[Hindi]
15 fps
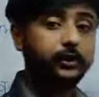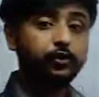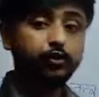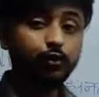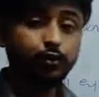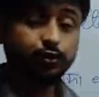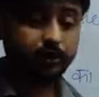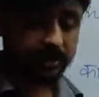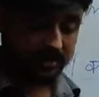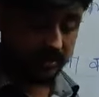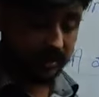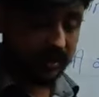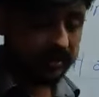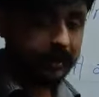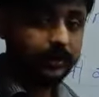लिए दूध
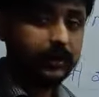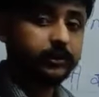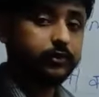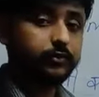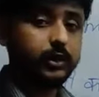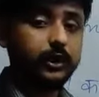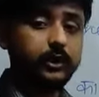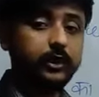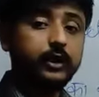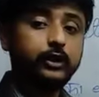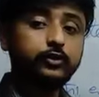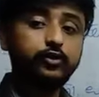कितना घनत्व है